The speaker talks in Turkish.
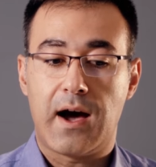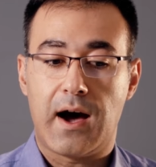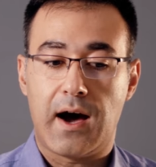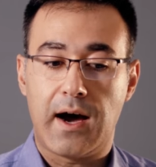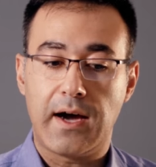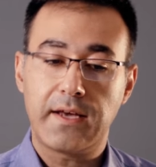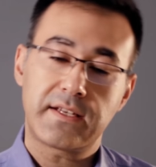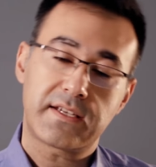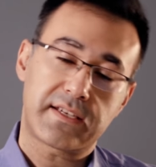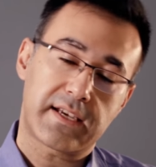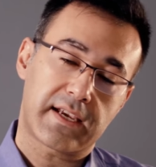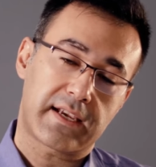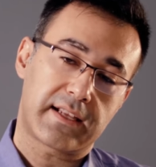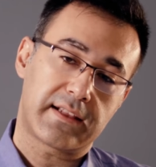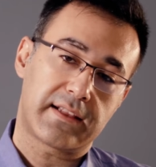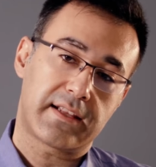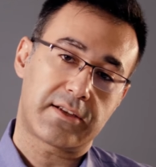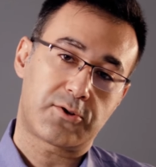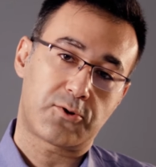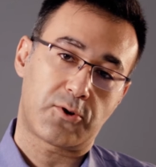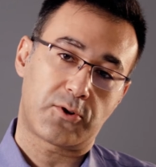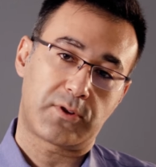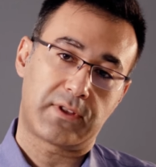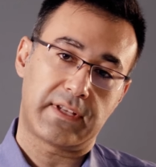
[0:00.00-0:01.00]
Aynı
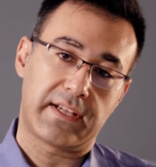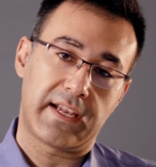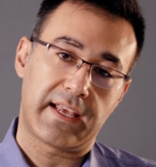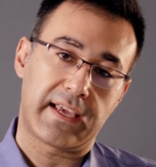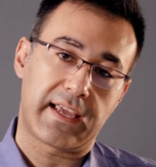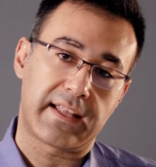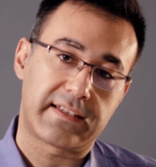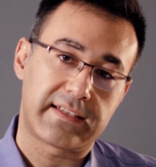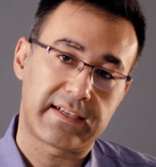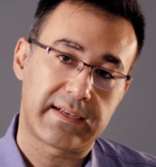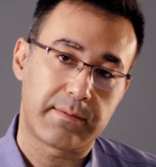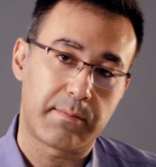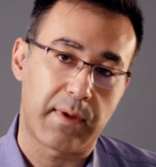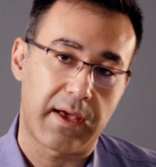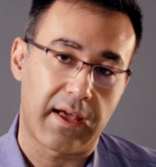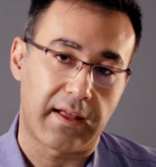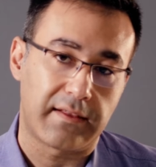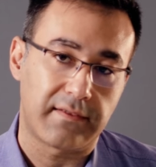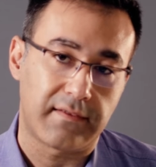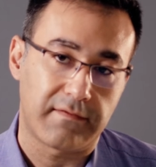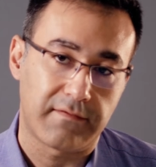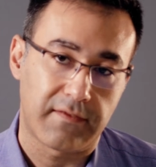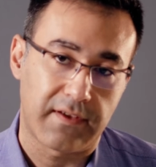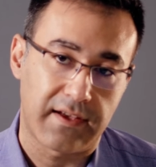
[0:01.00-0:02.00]
şekilde çok dile getirilmeyen